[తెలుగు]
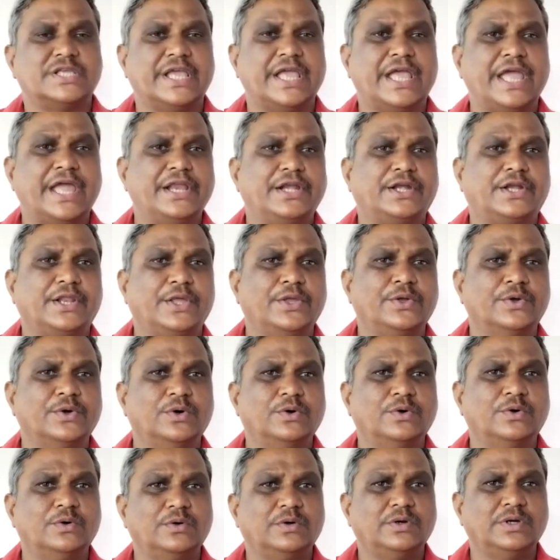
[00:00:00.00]

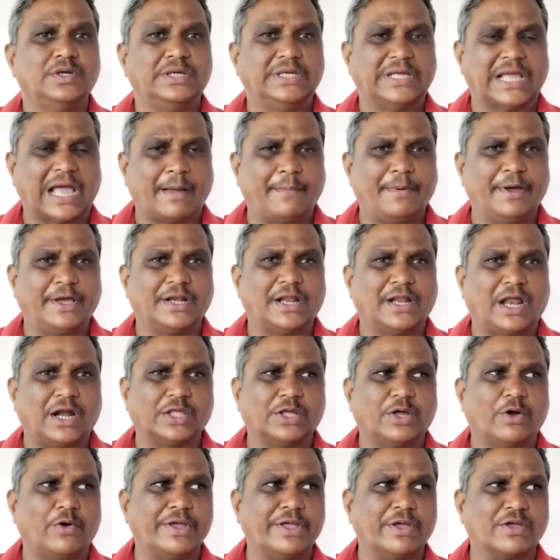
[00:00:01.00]
సిఐటియు యాభై
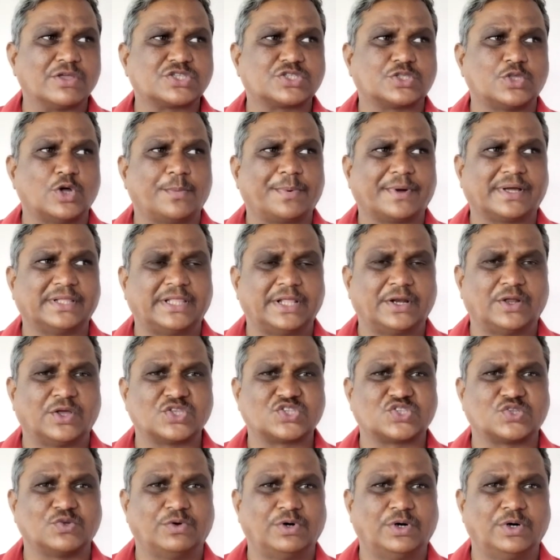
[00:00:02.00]
నాలుగవ వ్యవస్థాపక
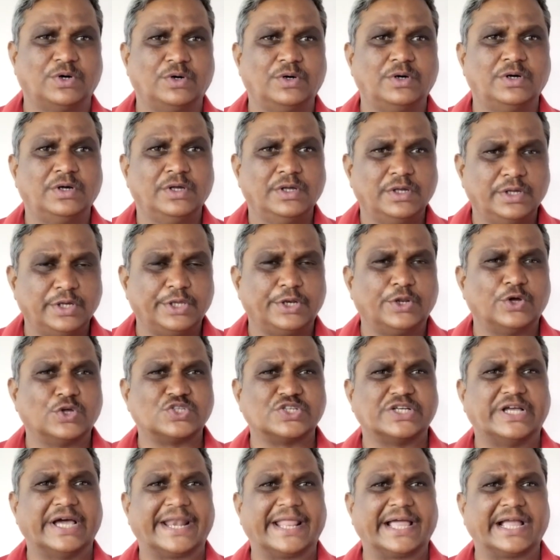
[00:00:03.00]
దినోత్సవం
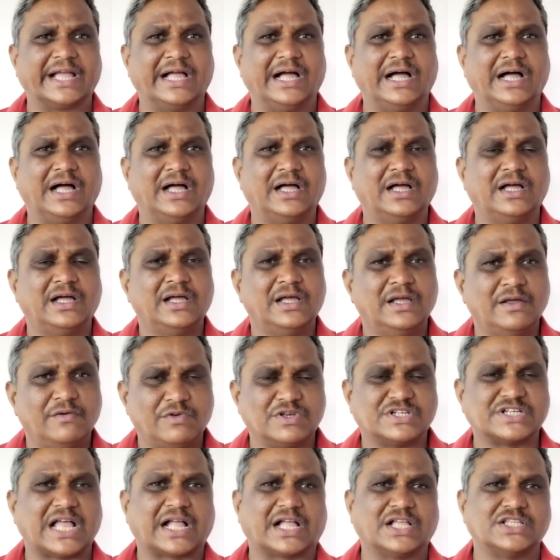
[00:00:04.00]
ఈరోజు ఘనంగా
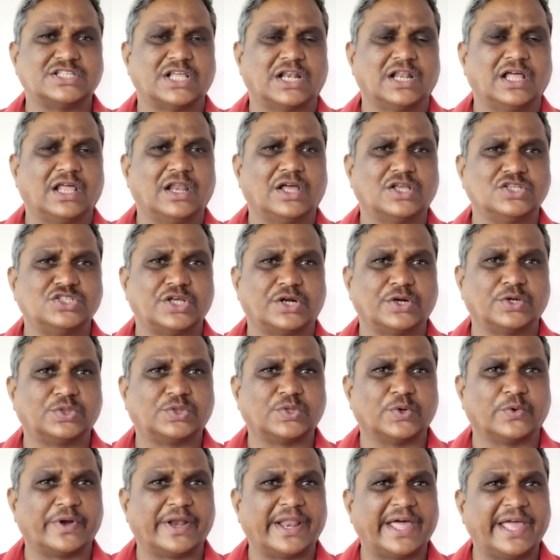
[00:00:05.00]
విశాఖ జిల్లాలో
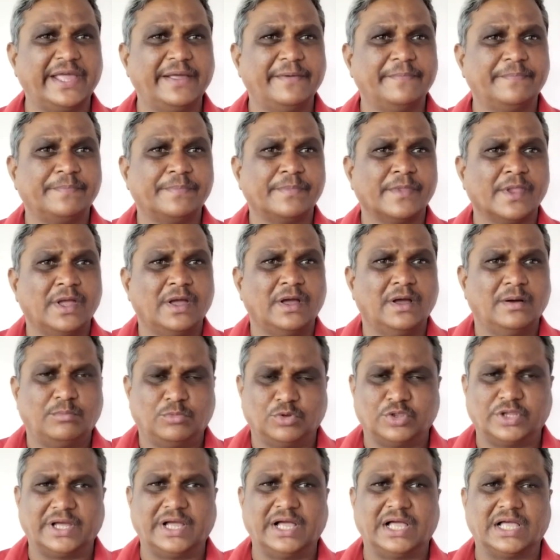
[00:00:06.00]
జరుగుతున్నాయి
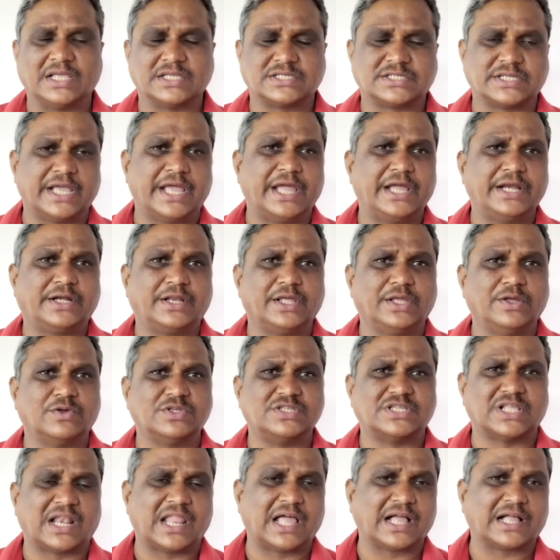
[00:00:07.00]
ముందుగా
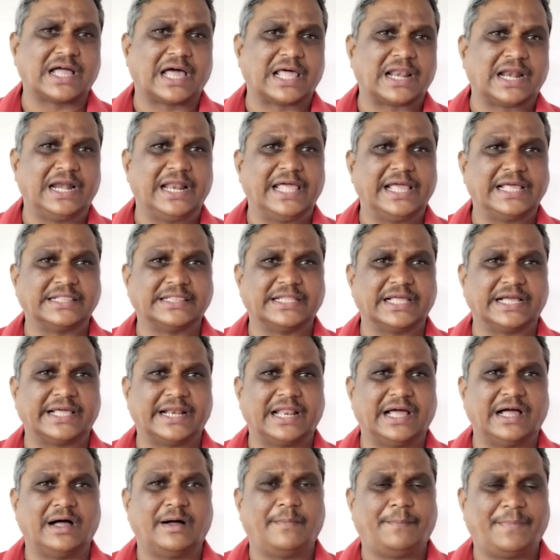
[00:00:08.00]
సిఐటియు జిల్లా కార్యాలయం
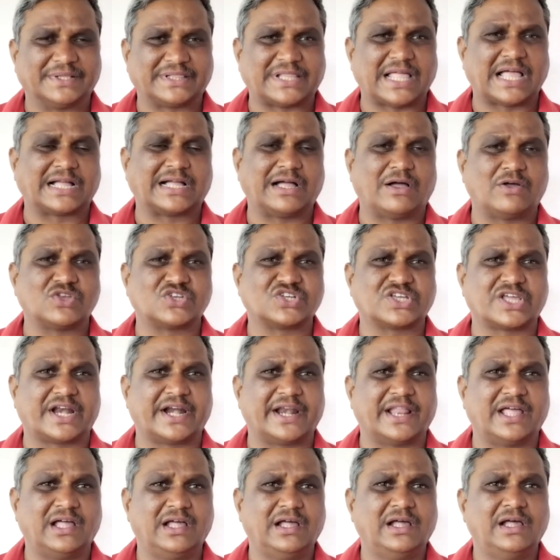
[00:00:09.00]
దగ్గర
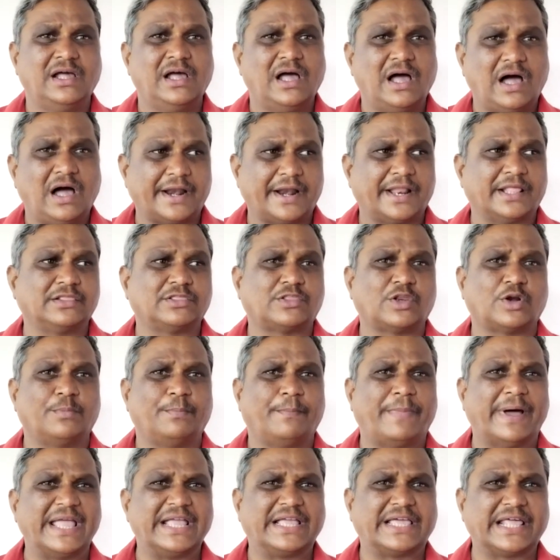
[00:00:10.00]
పతాకావిష్కరణ
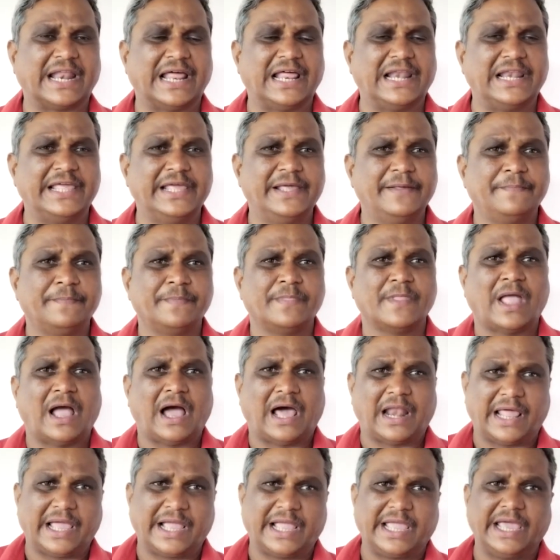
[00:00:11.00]
అనంతరం బైక్ ర్యాలీ
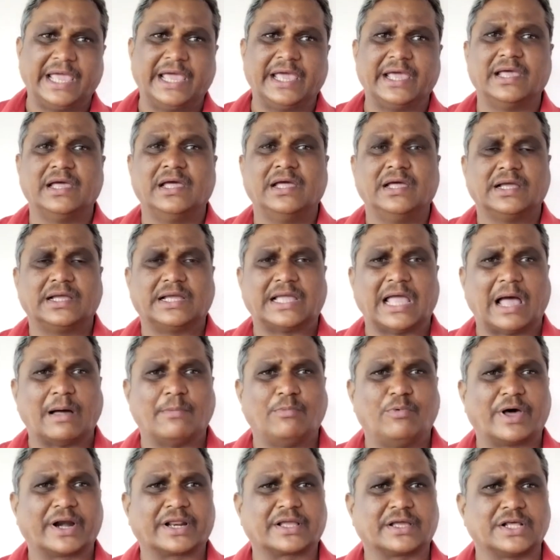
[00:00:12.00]
అలాగే
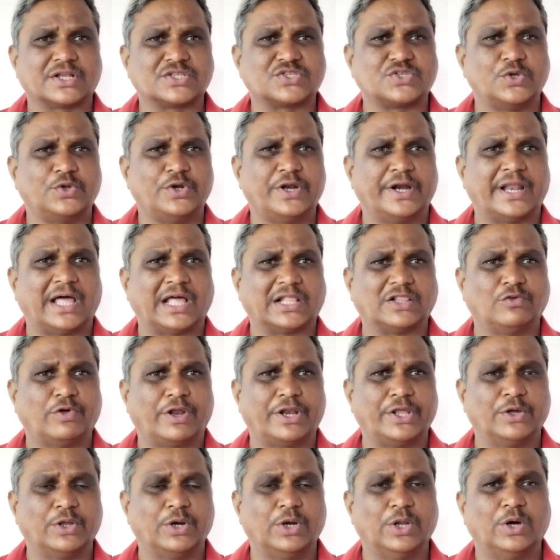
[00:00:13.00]
క్యాబ్ వర్కర్స్ యూనియన్
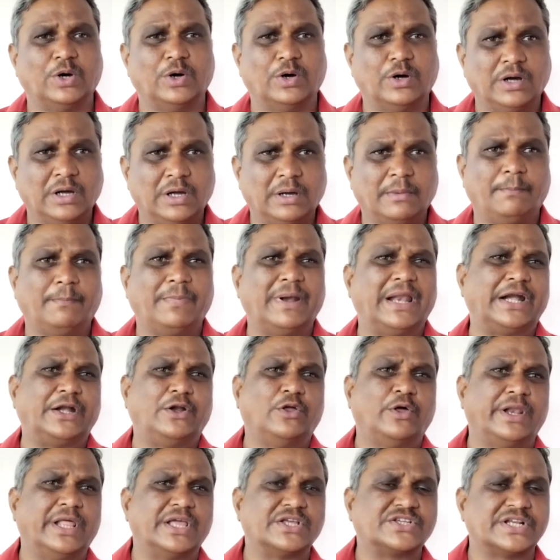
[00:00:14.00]
ఆధ్వర్యంలో
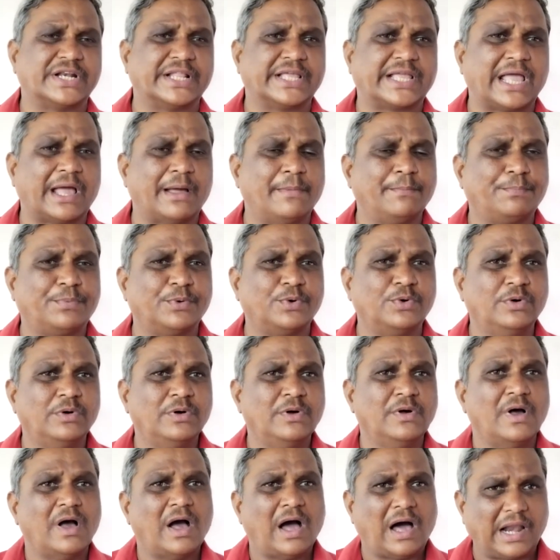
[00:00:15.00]
బ్లడ్ డొనేషన్ క్యాంపు
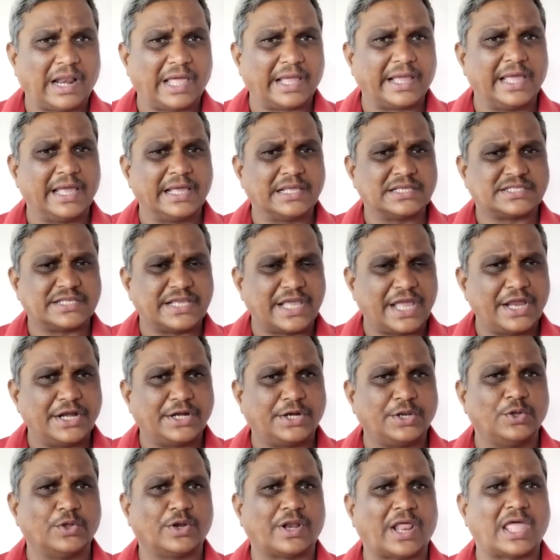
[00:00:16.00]
అలాగే
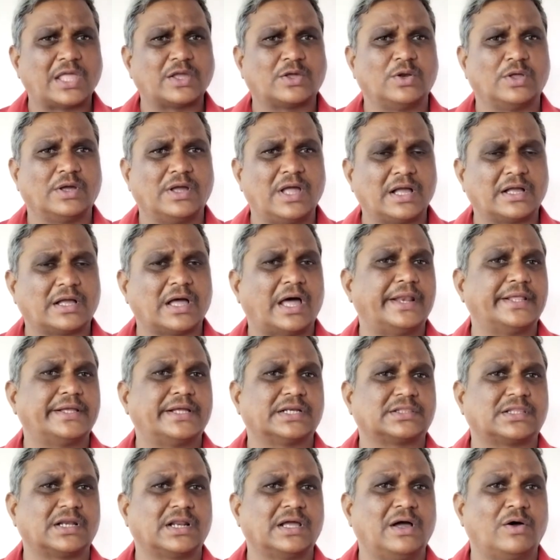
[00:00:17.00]
సిఐటియు నాయకులుగా
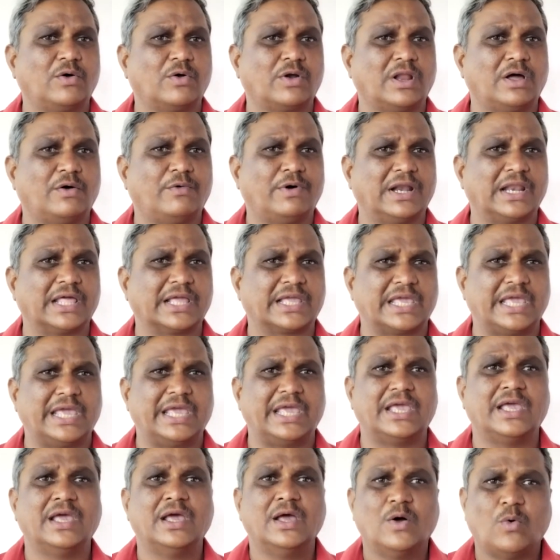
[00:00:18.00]
కార్యకర్తలుగా ఉన్న
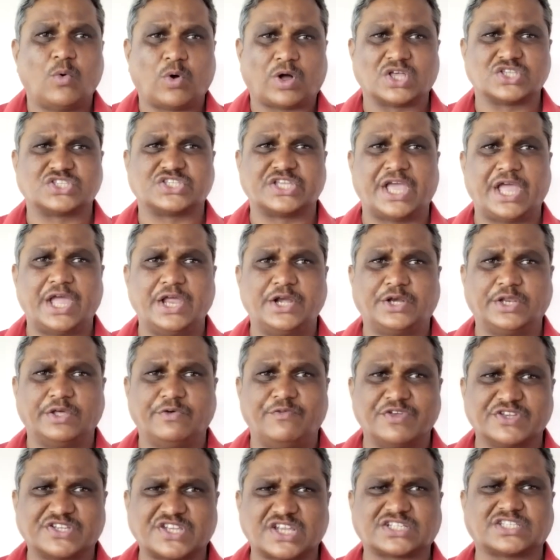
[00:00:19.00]
వాళ్ళకి ఒక
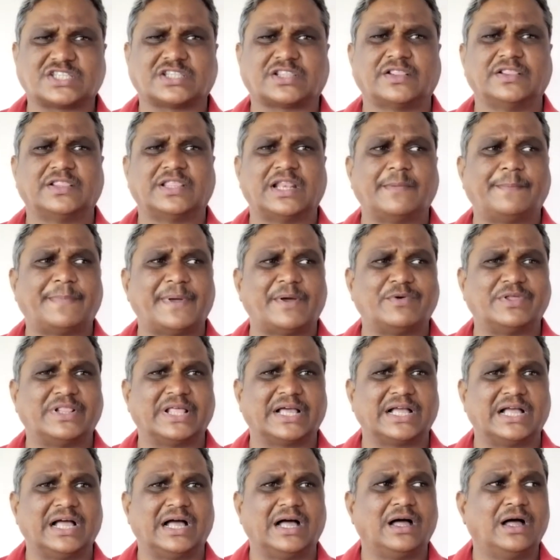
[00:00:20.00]
సిఐటియు విశిష్టతను తెలిపే
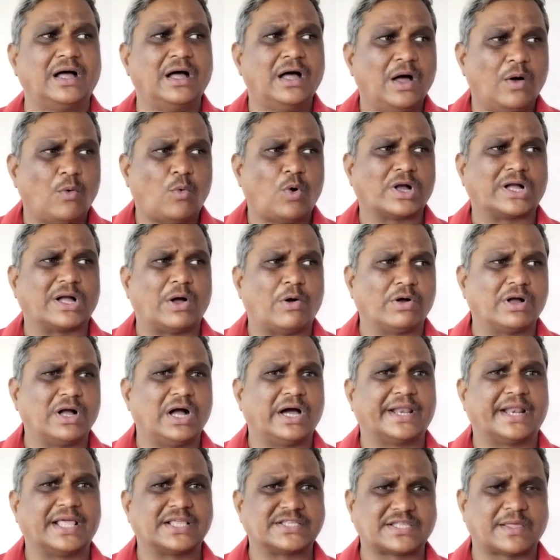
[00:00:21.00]
విధంగా ఒక
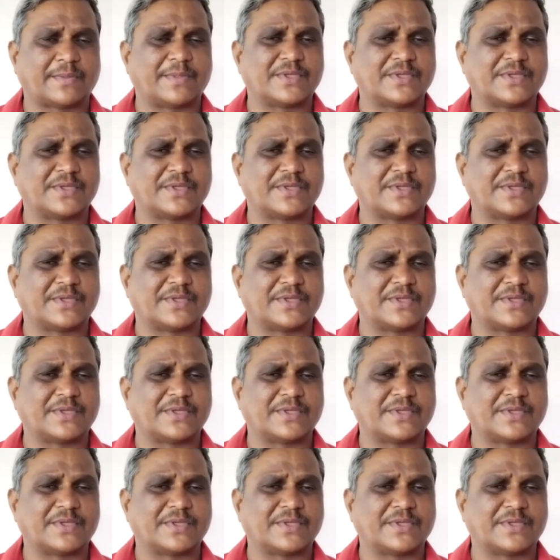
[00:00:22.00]
అవగాహన